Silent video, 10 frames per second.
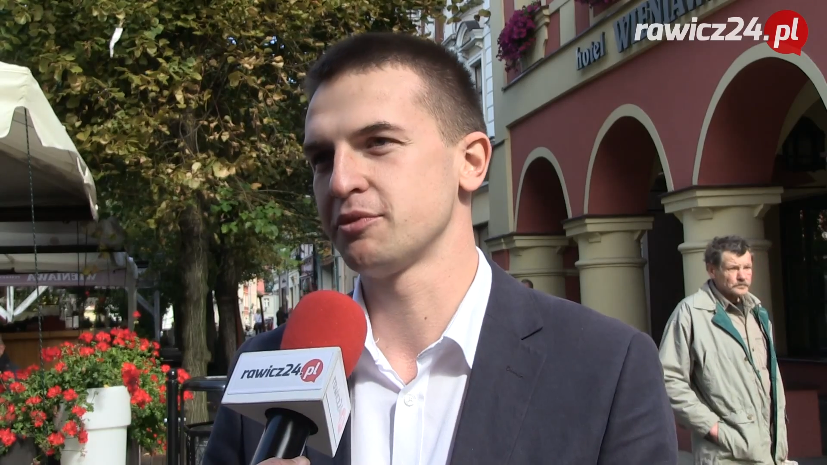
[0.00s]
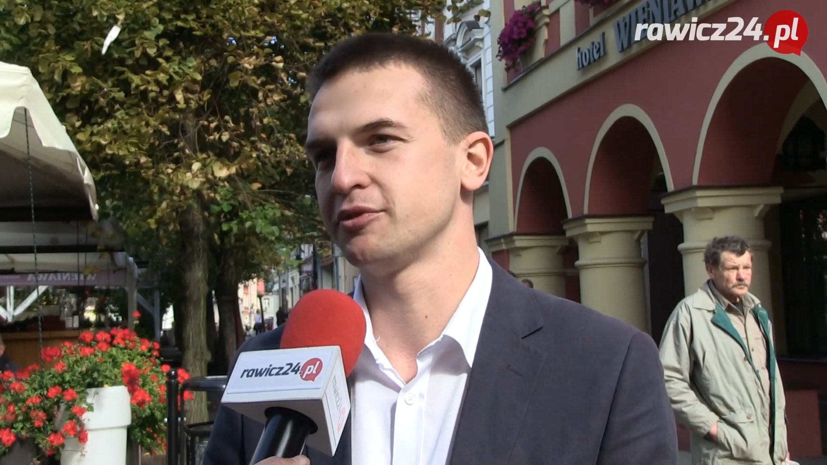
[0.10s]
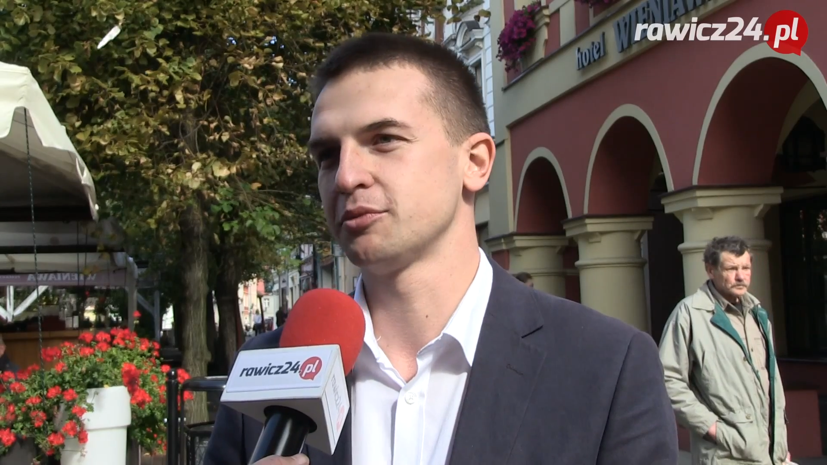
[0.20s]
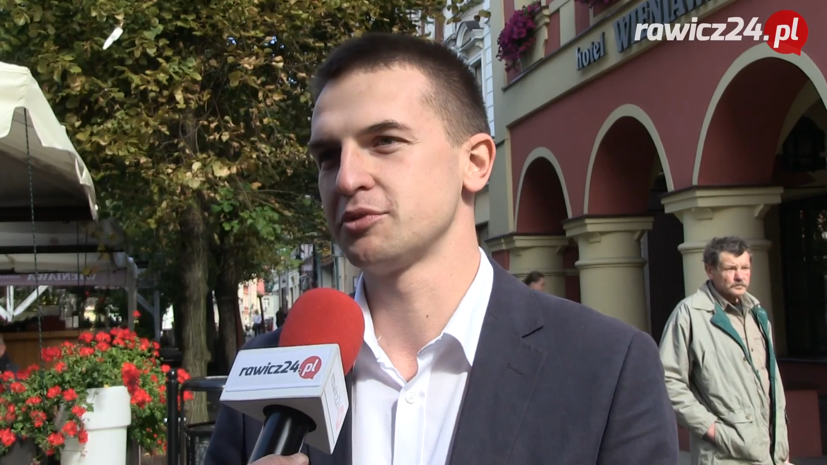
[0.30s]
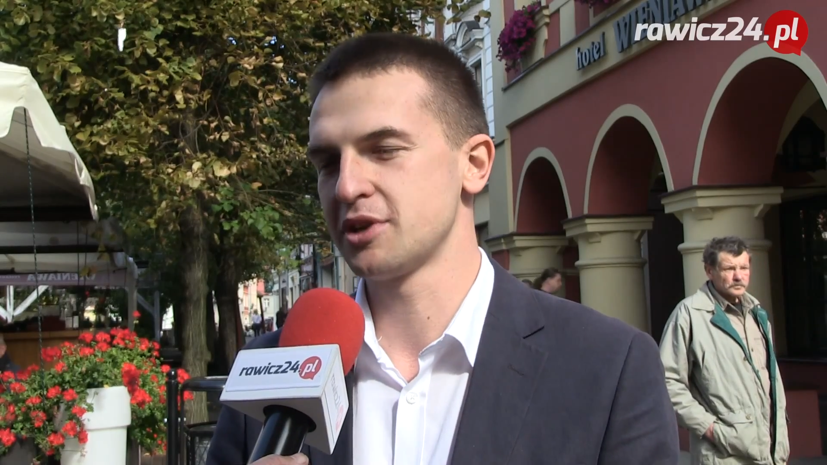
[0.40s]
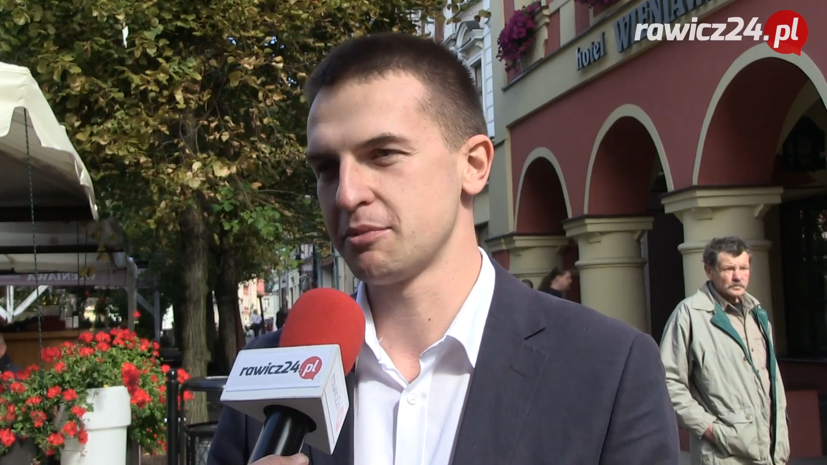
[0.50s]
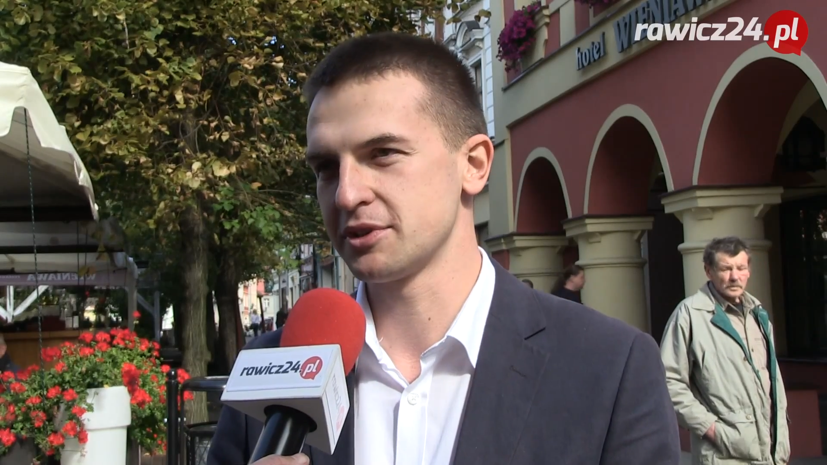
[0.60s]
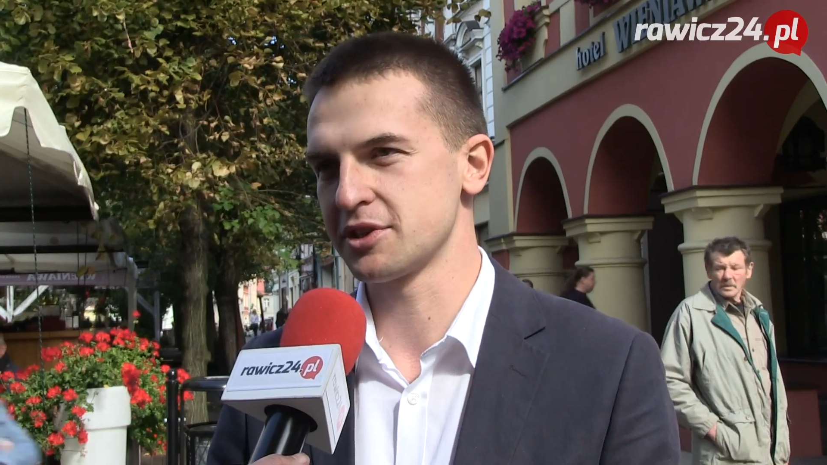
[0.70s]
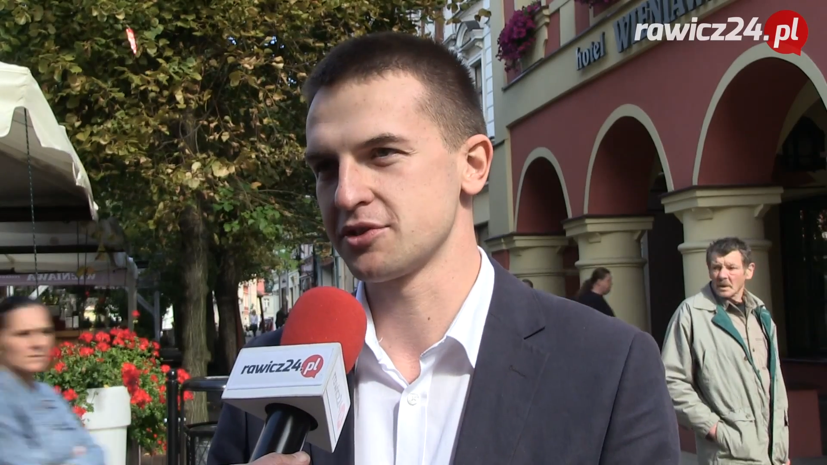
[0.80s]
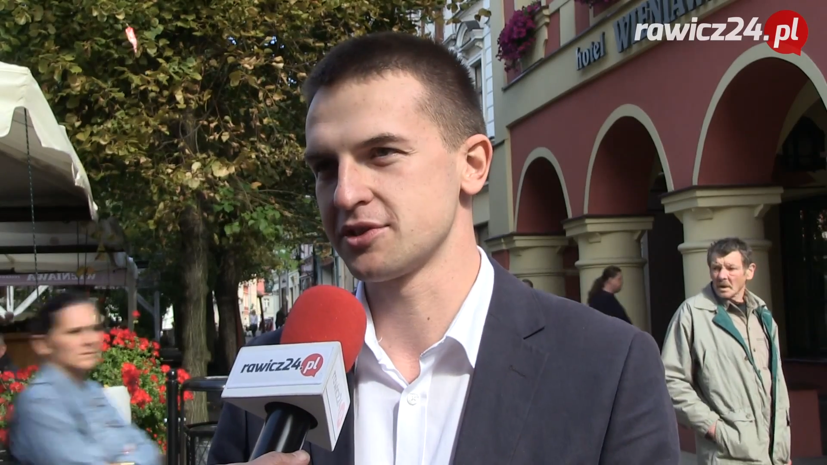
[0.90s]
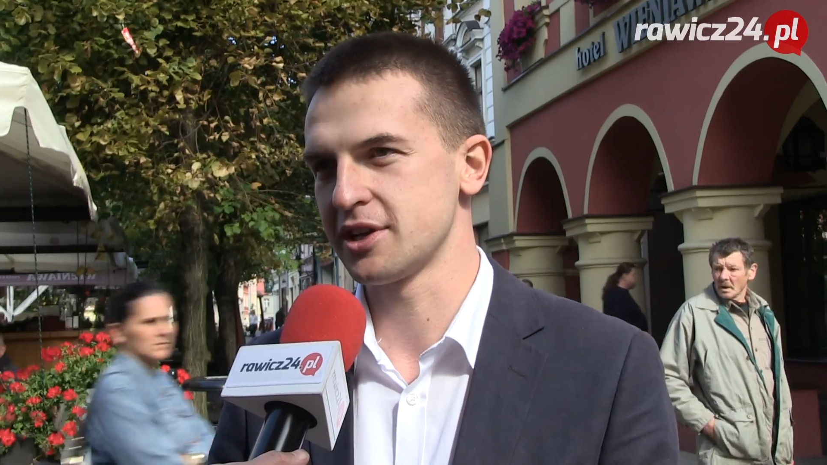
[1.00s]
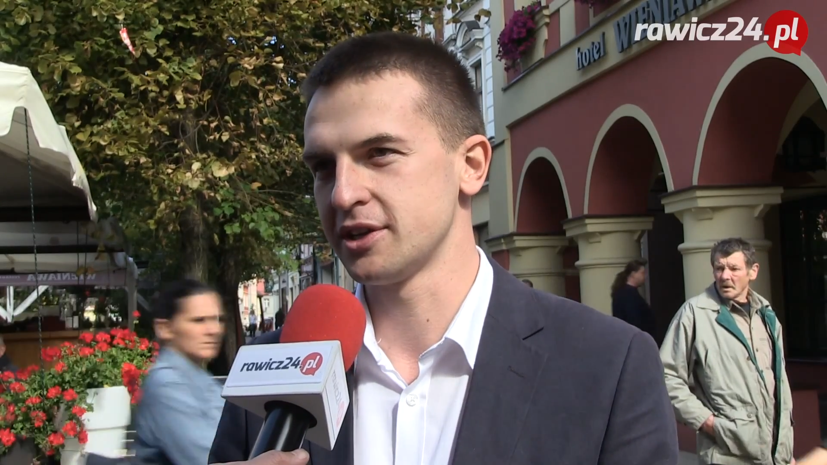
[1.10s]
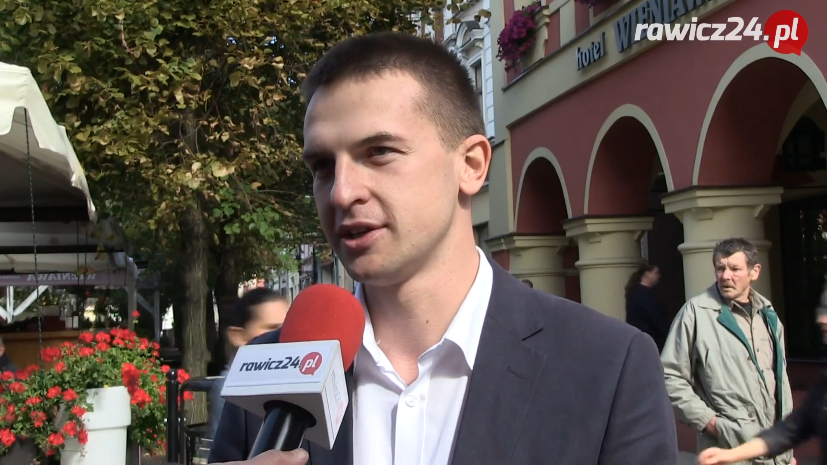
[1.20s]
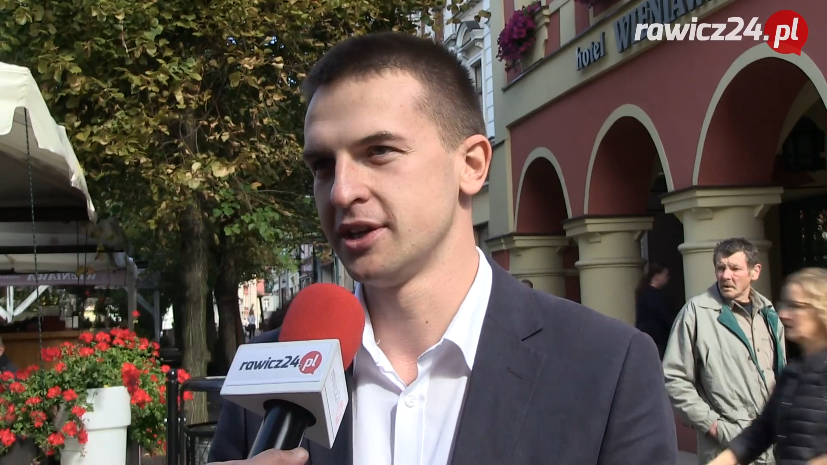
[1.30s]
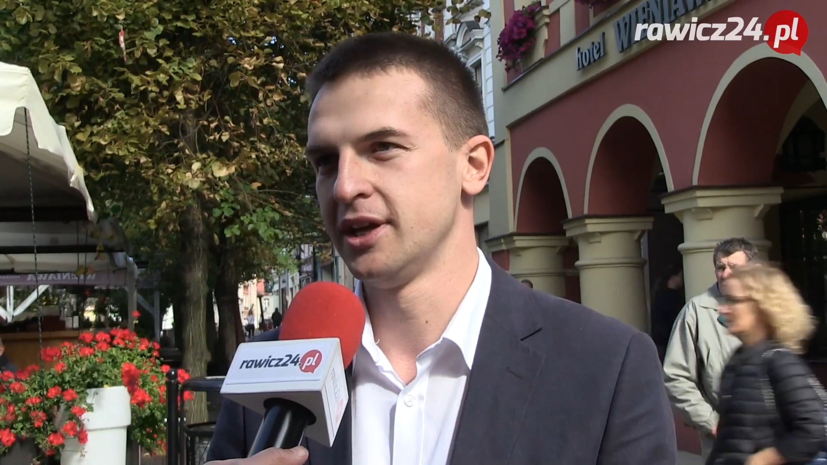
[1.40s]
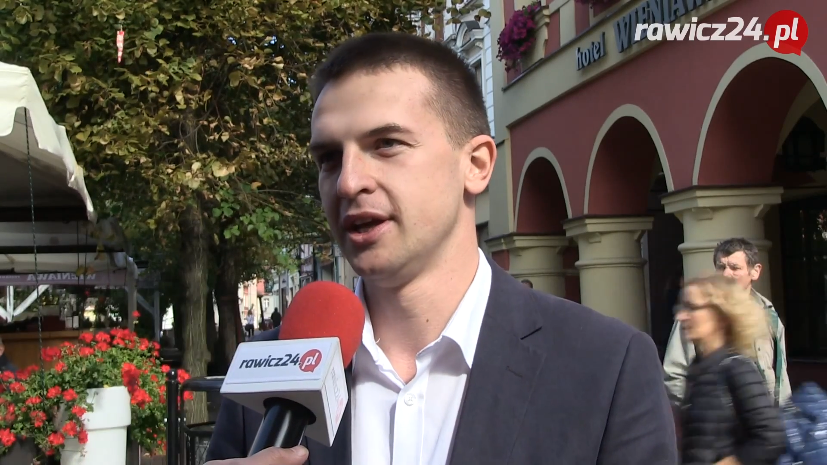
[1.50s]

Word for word: powinno być lepiej zarządzane.